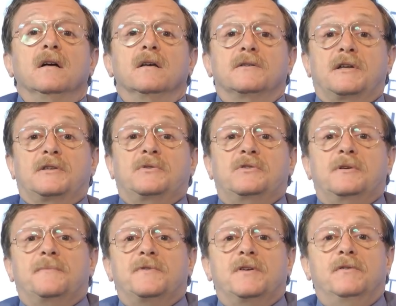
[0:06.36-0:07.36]
Здравствуйте!
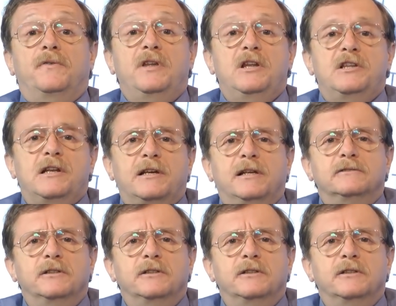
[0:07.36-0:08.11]
В эфире телеканала